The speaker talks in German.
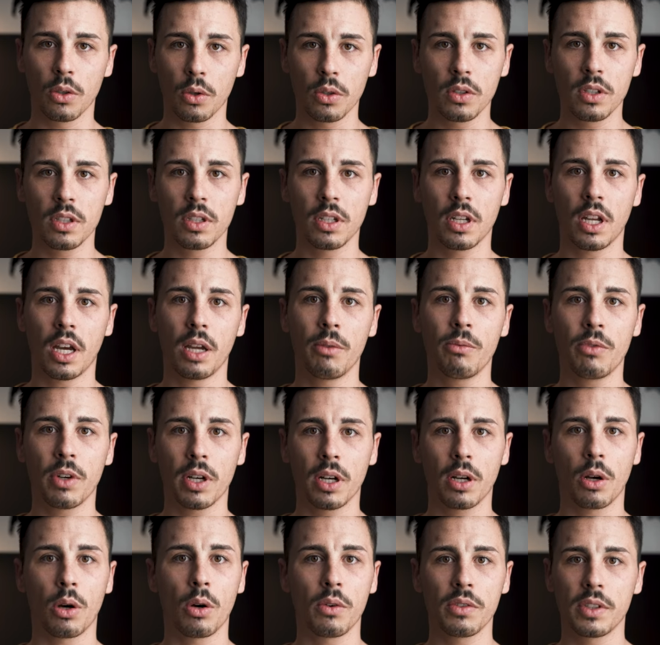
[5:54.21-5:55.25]
Gründen
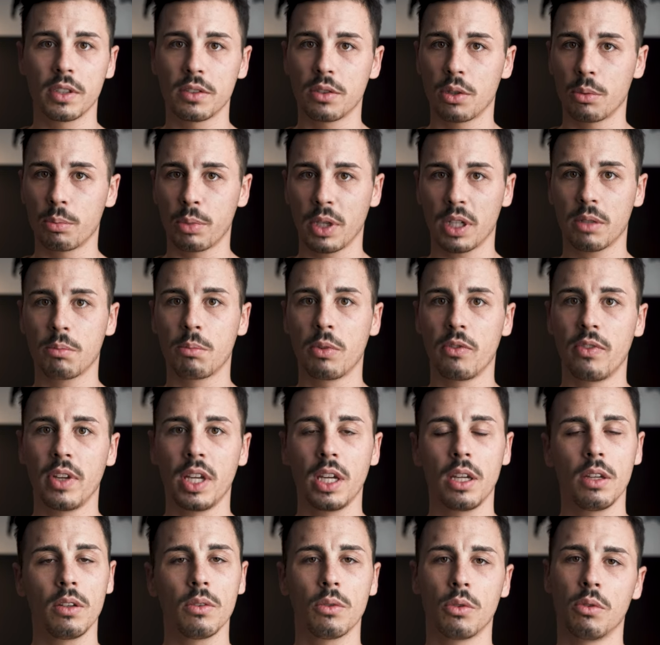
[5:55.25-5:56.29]
einfach auf das Objekt
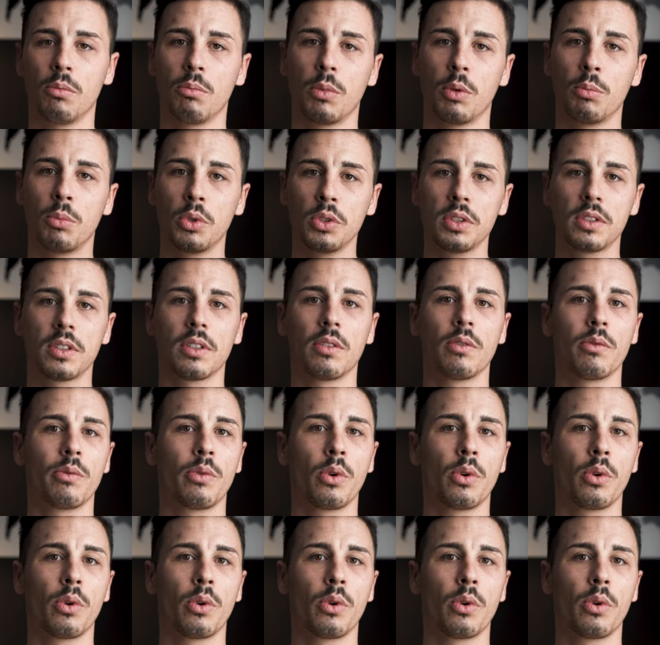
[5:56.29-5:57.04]
bewegen und man muss